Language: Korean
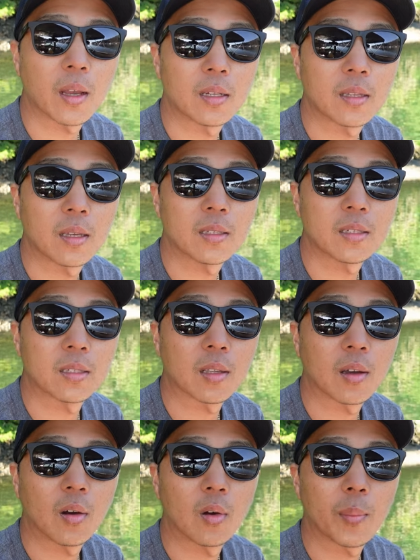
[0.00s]
할 때는
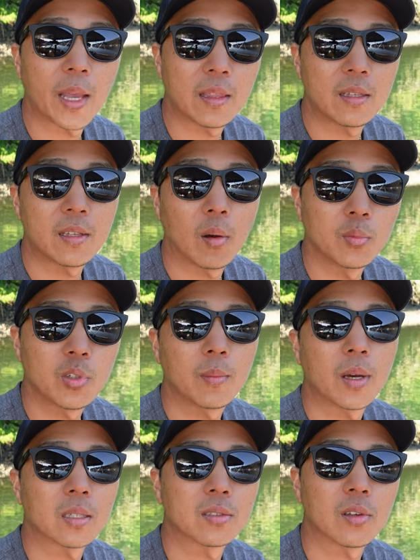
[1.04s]
어, 배들이 엄청
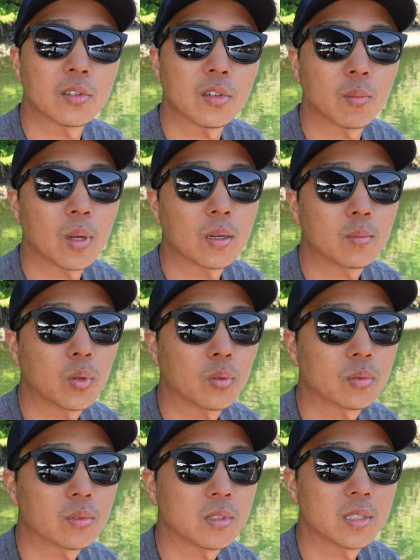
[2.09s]
많았어요. 정말
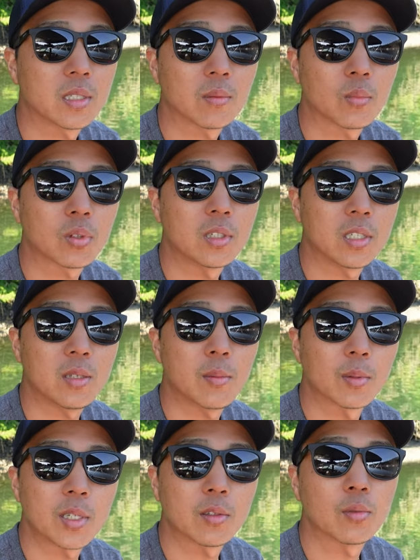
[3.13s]
뭐 진짜 뭐
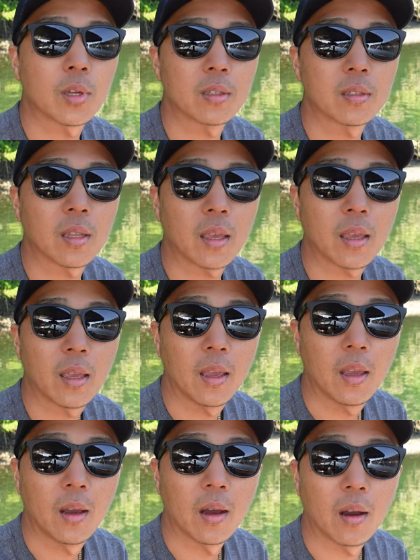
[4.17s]
끊임없이 들어왔는데
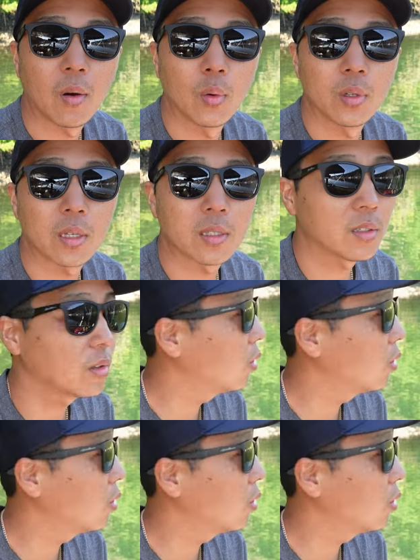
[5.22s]
어, 오늘 같은